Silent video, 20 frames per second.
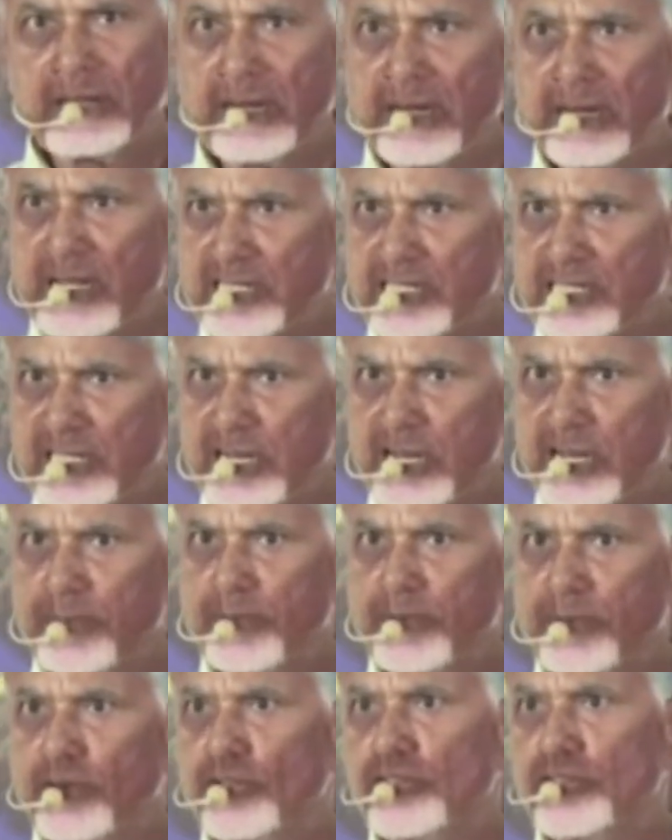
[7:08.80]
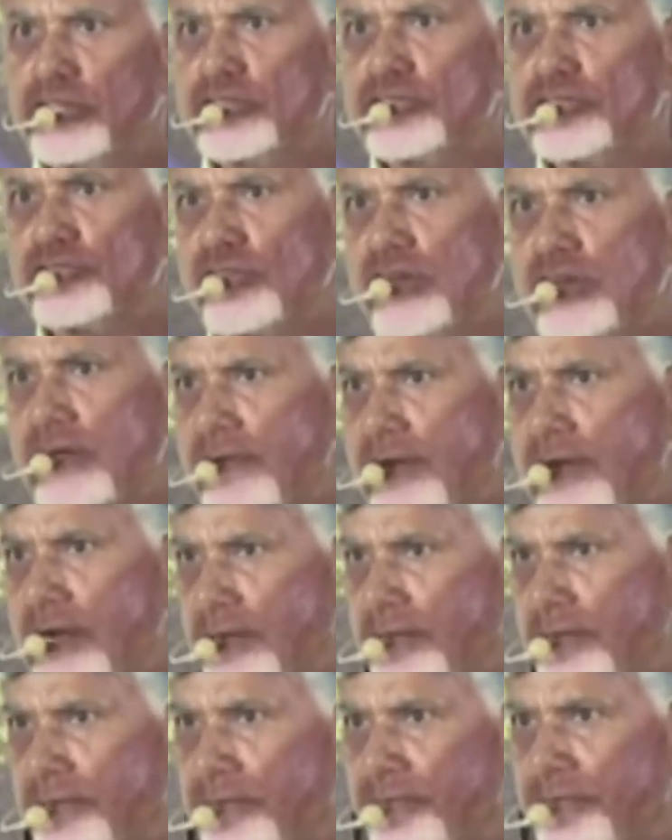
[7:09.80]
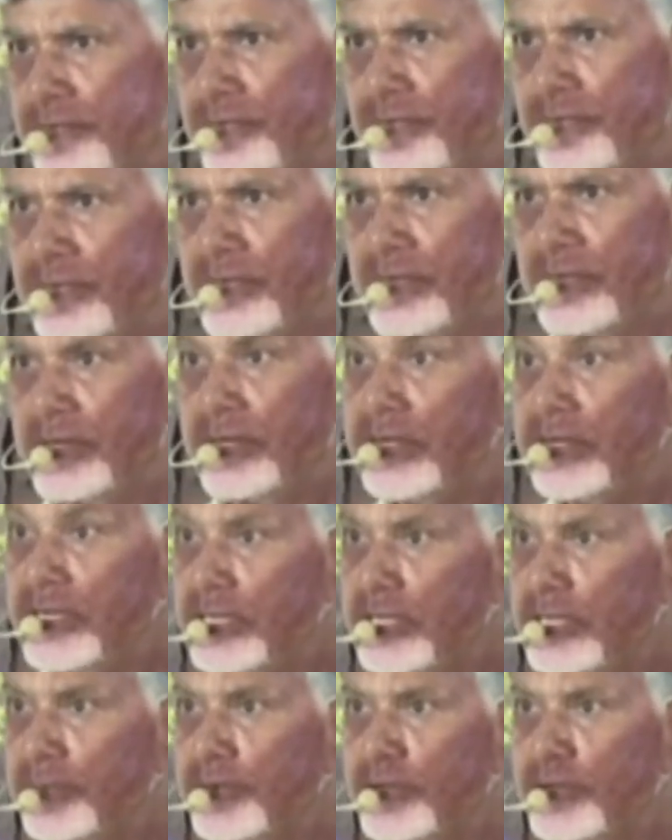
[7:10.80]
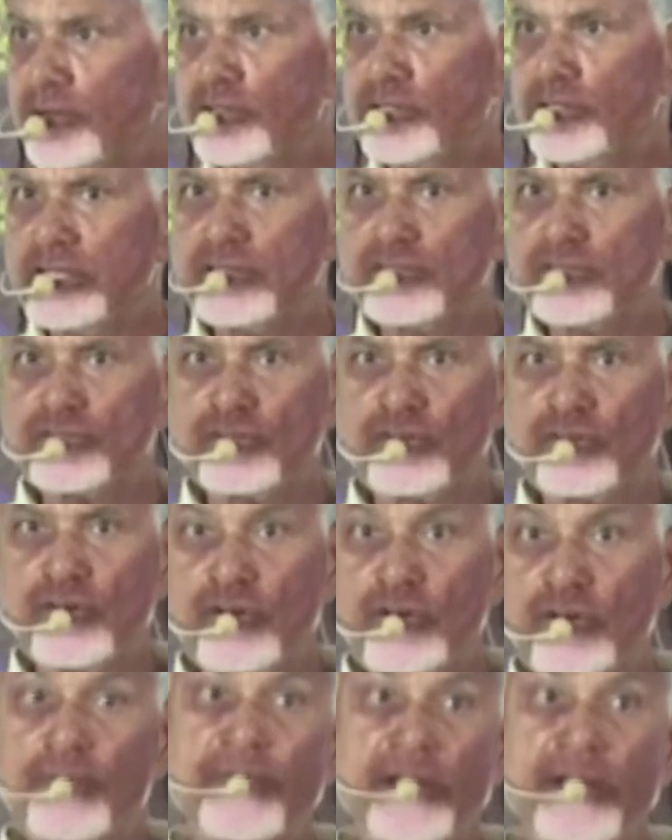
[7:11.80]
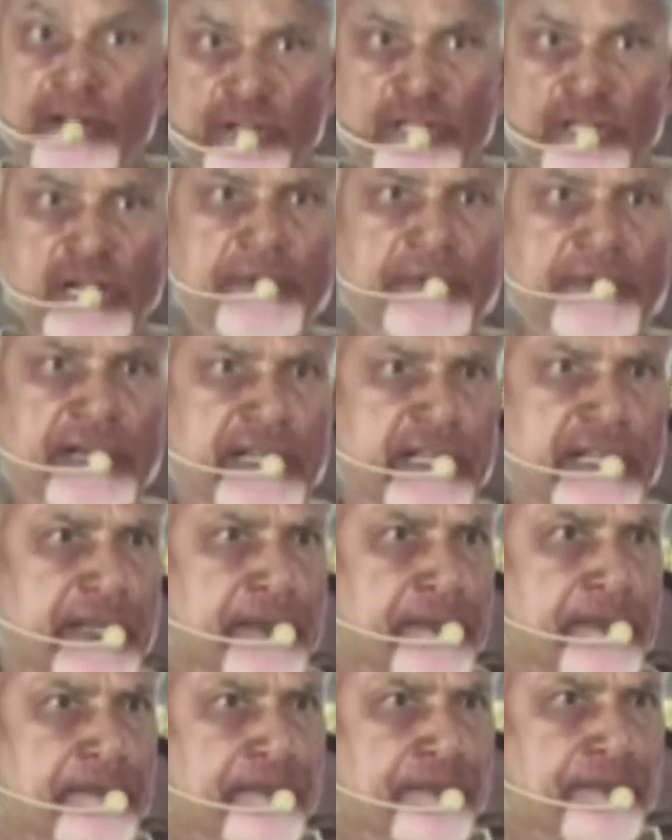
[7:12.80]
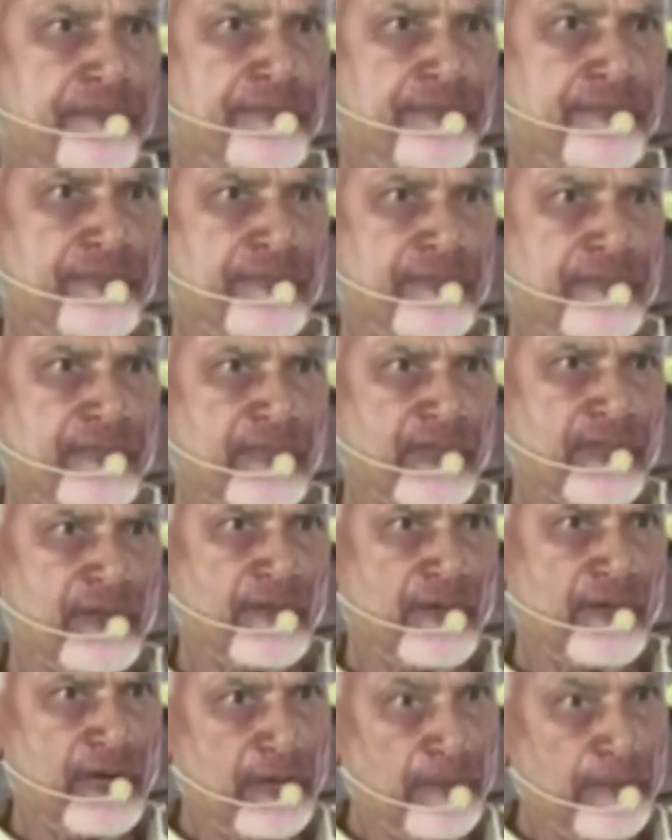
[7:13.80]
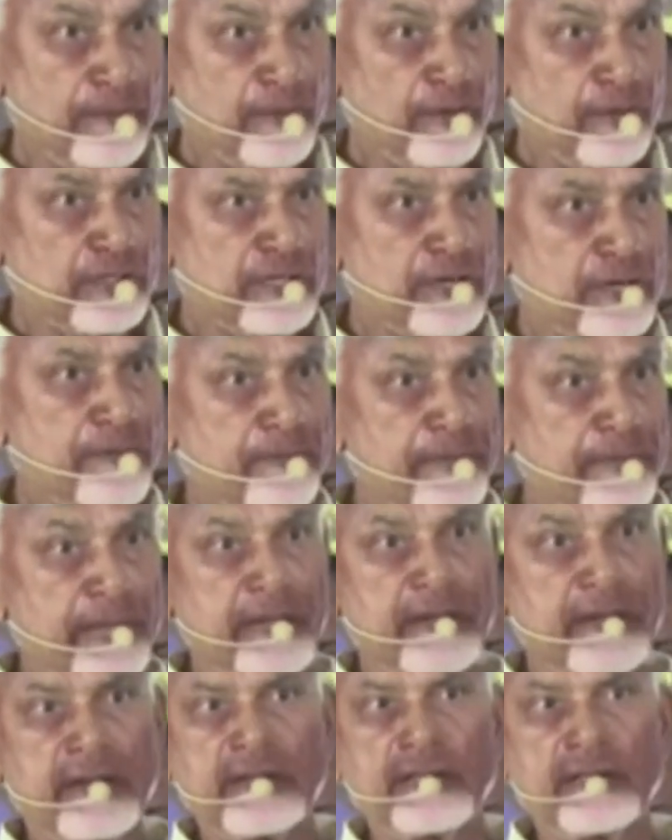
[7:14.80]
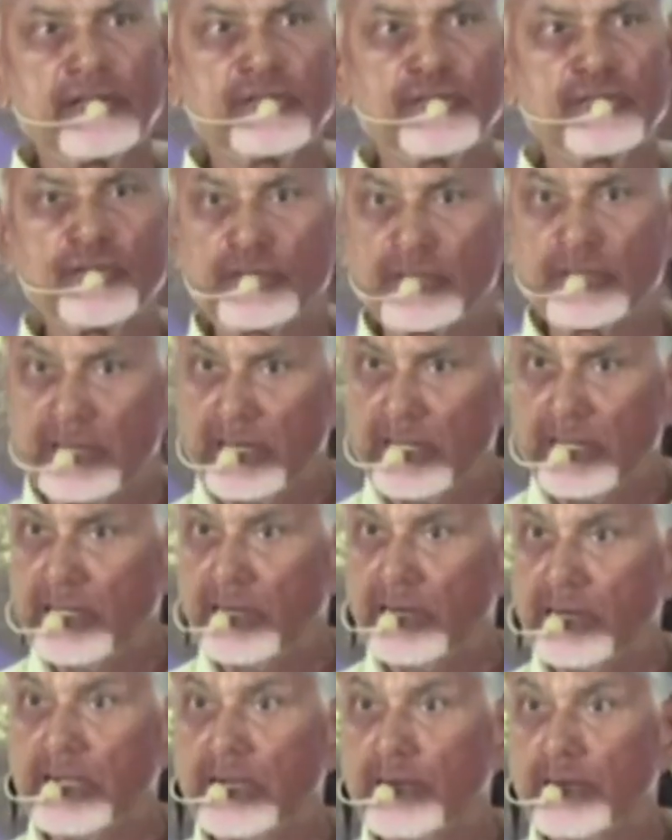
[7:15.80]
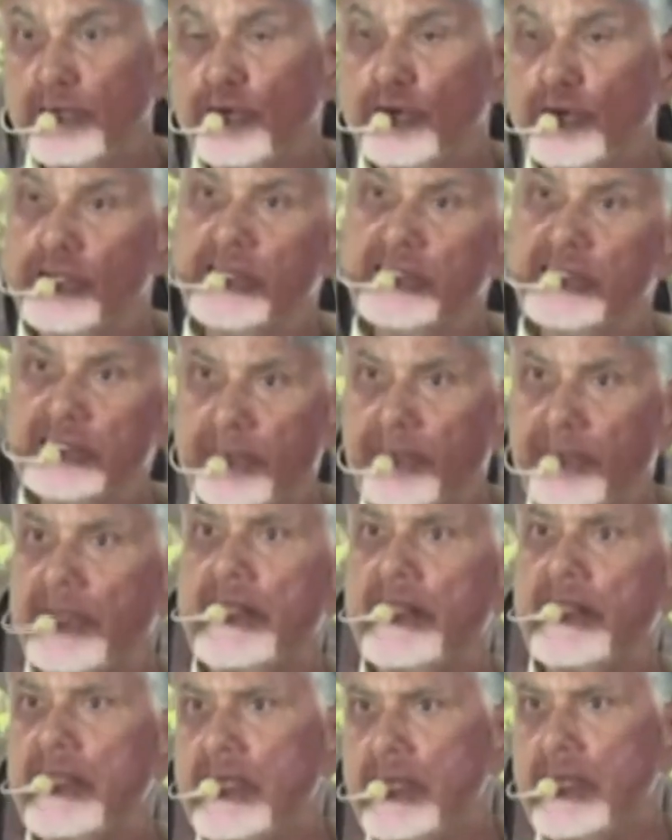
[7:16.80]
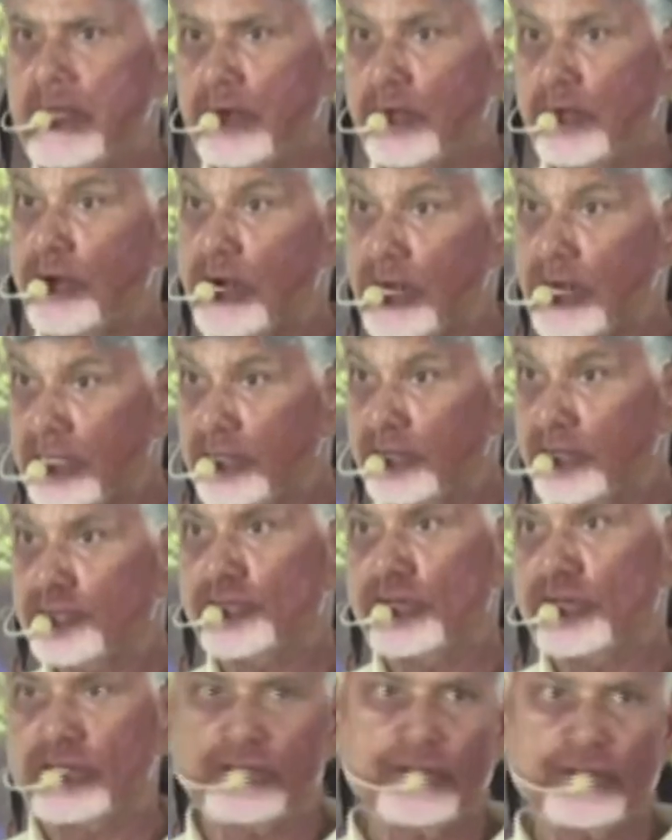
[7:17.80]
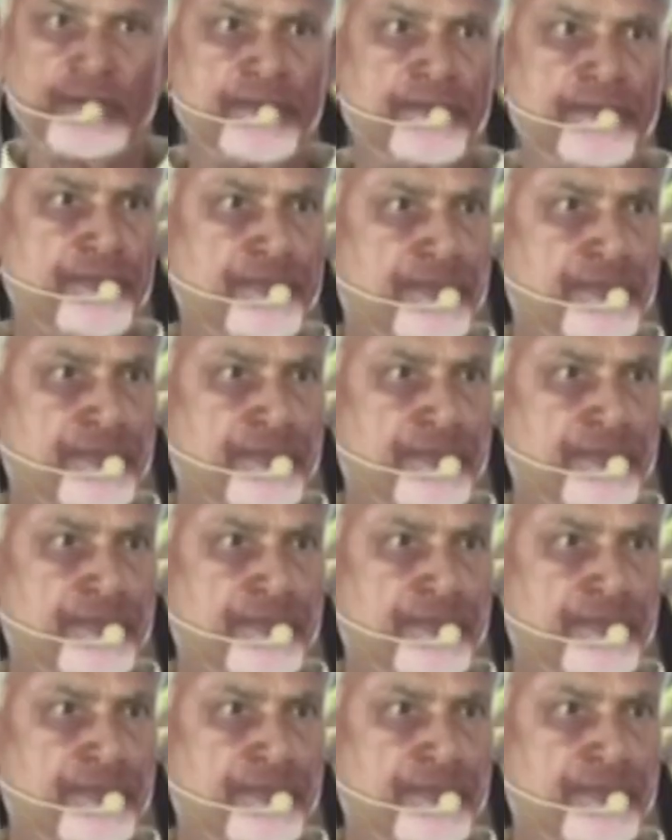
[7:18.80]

చిన్న చిన్న పనులు చేసుకునేవాళ్ళు ఇంటి పనులు వాళ్ళు పని వదిలిపెట్టి వాళ్ళు భోజనం ప్యాకెట్ తీసుకొచ్చి నేరుగా ఓటేసి మళ్ళీ వెళ్ళారు వాళ్ళ ఖర్చులతో